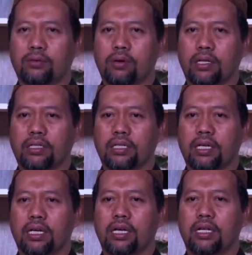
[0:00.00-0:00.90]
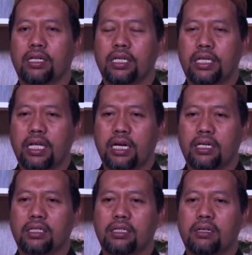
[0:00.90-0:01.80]
kuat. Zikir
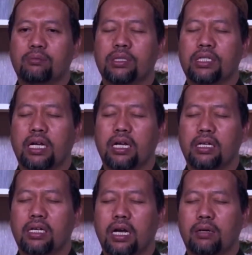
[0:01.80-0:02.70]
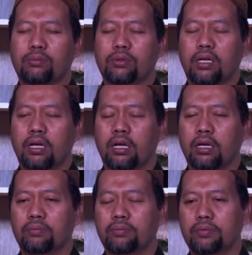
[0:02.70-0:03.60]
misalnya di dalam
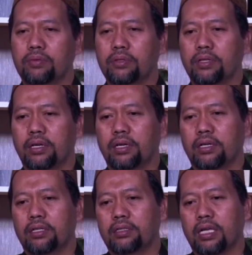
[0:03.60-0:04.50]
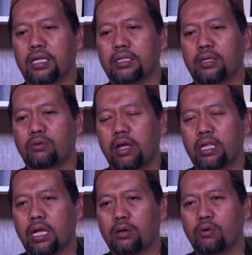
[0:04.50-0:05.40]
uh, salah satu
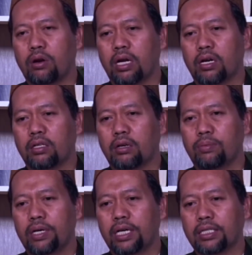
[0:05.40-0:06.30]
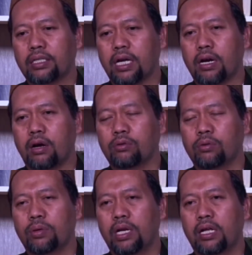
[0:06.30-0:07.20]
ayat Al-Quran Allah menegaskan
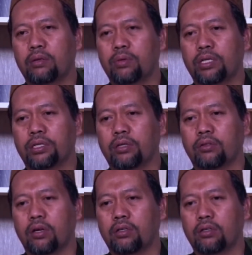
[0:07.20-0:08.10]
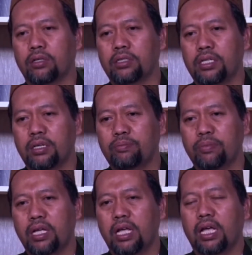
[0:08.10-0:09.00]
A'udzubillahi minasyaitonirrajim
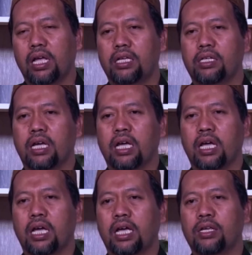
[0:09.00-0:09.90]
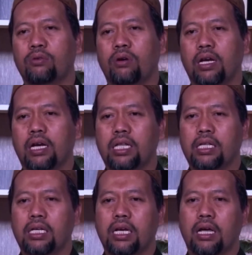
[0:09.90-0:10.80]
Ya
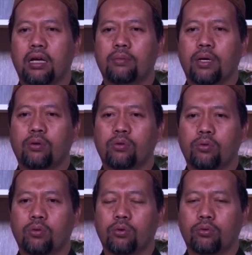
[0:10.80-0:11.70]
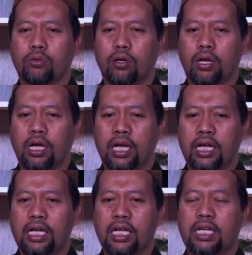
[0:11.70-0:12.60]
ayyuhalladzina amanu
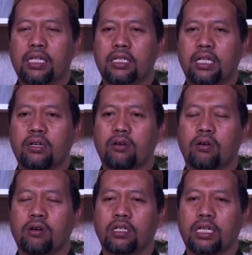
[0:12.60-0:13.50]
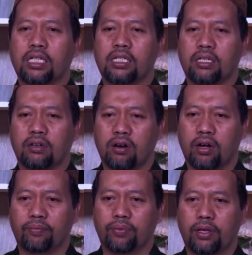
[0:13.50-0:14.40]
dzkurullaha dzikran katsira.
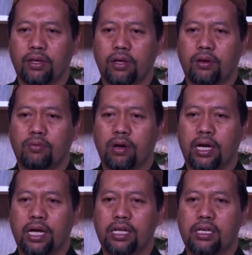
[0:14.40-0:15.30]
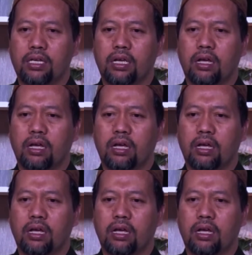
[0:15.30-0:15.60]
Wahai